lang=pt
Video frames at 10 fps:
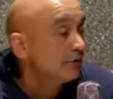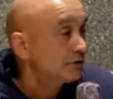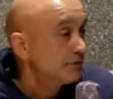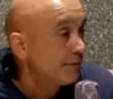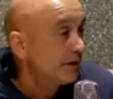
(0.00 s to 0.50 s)
não
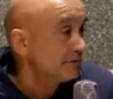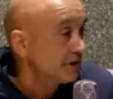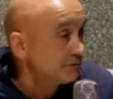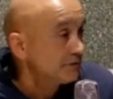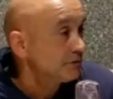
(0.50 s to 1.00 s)
da nossa parte,
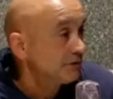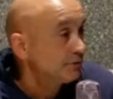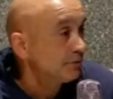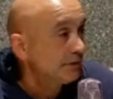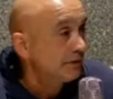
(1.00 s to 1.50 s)
mas às vezes não há
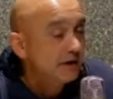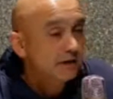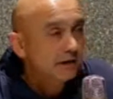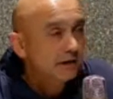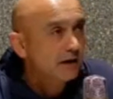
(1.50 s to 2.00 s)

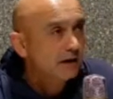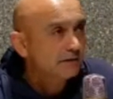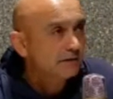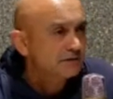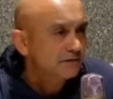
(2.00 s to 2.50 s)
disponibilidade, é claro,
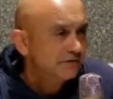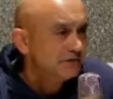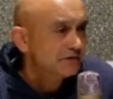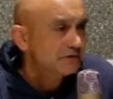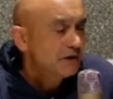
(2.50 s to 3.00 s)
há dias
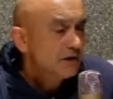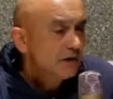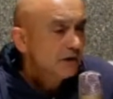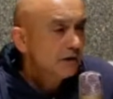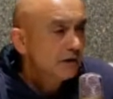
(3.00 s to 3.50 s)
difíceis.
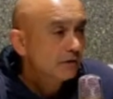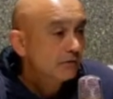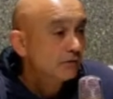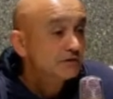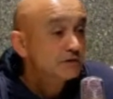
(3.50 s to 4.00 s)
Eh,
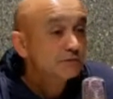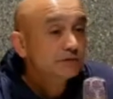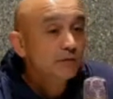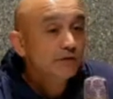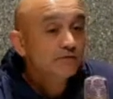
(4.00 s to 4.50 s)

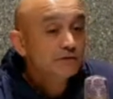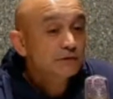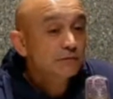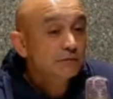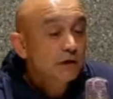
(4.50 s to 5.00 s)
conseguimos também
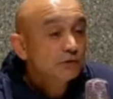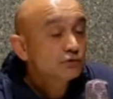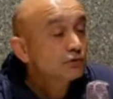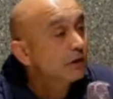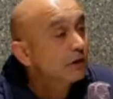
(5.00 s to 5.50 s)
fazer
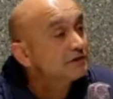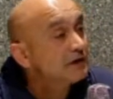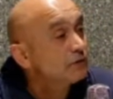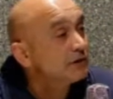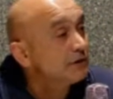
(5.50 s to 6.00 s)

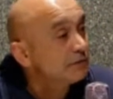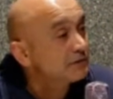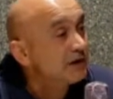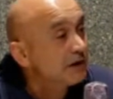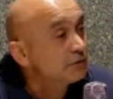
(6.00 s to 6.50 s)
deslocalizar os
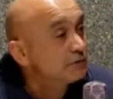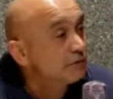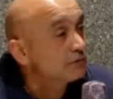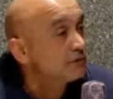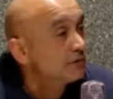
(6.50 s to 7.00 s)

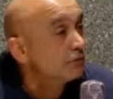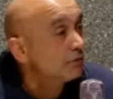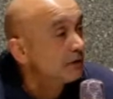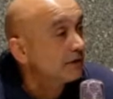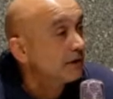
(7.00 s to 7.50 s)
aniversários não só
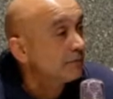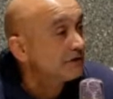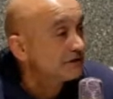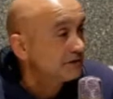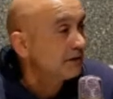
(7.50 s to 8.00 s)
no quartel,
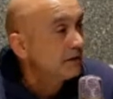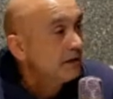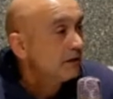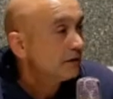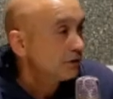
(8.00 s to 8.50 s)
mas sim
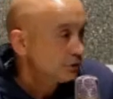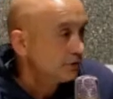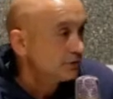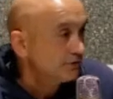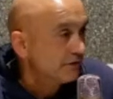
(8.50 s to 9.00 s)
nas
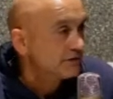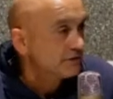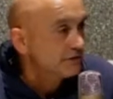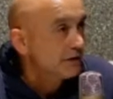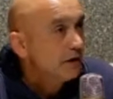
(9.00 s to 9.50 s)
juntas de
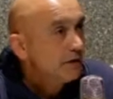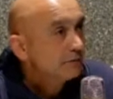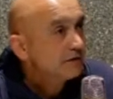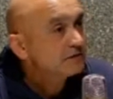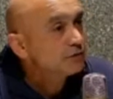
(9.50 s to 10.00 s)
freguesia.
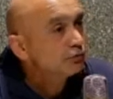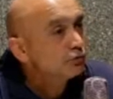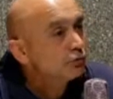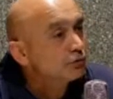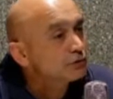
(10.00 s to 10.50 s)
Portanto, são
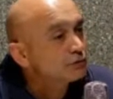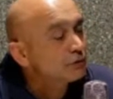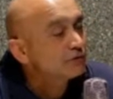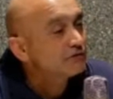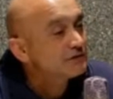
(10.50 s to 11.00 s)
tudo coisas
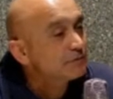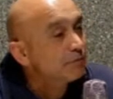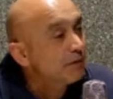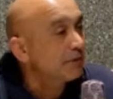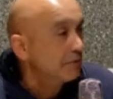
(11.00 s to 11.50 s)
que nós
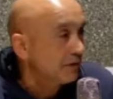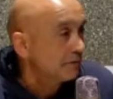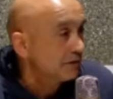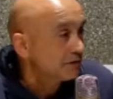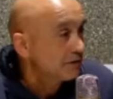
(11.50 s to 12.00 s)
fizemos pela
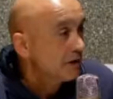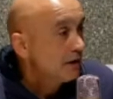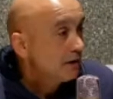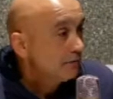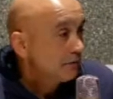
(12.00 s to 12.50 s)
primeira vez.
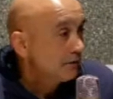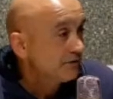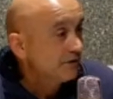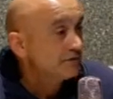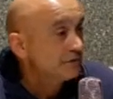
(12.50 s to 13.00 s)
Portanto,
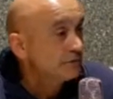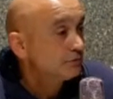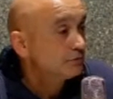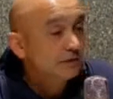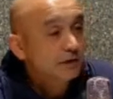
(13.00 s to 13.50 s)
fizemos
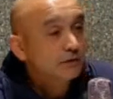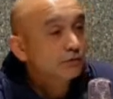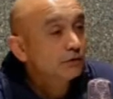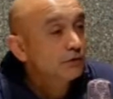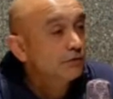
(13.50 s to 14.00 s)
isso
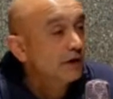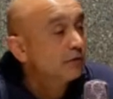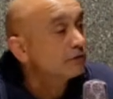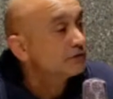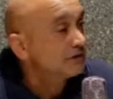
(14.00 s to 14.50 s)
dando
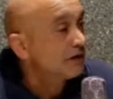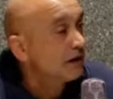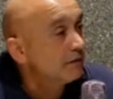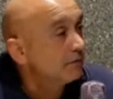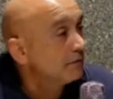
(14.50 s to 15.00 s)
continuidade ao que já
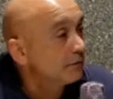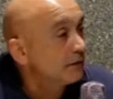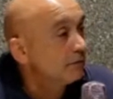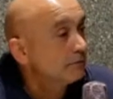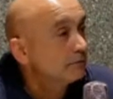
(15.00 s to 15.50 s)
estava.
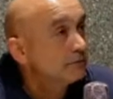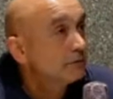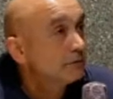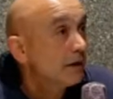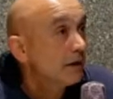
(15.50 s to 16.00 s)
Portanto,
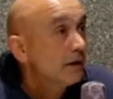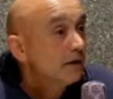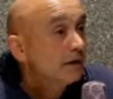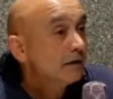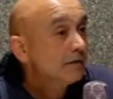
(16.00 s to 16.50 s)
isto é,
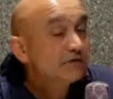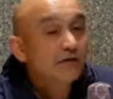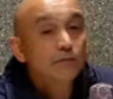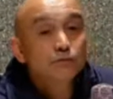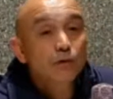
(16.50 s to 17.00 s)
é
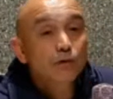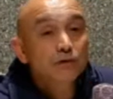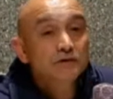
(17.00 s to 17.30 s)
fizemos